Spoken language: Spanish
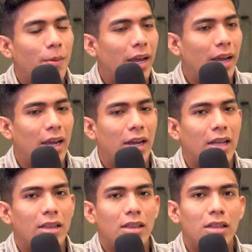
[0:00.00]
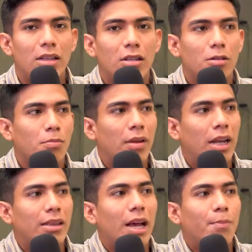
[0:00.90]
me,
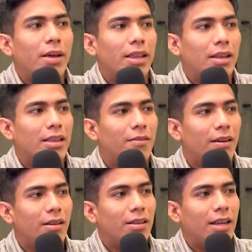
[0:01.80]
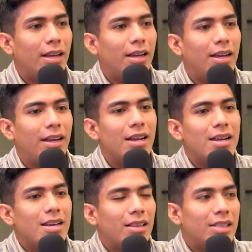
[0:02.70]
mi etapa de
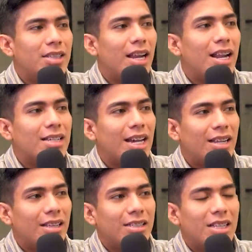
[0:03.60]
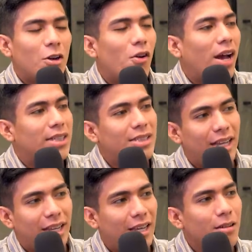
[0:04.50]
estar en las artes dijo, hasta
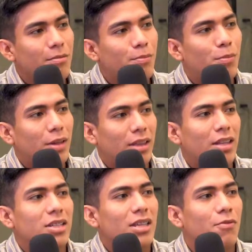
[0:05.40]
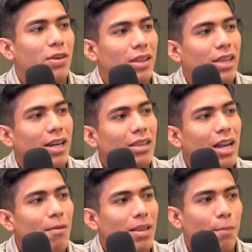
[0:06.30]
aquí, porque tienes que enfrentarte
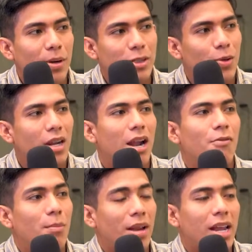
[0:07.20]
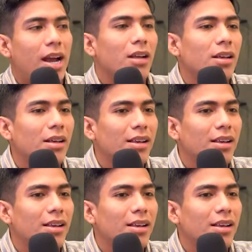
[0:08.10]
a la vida personal, familiar.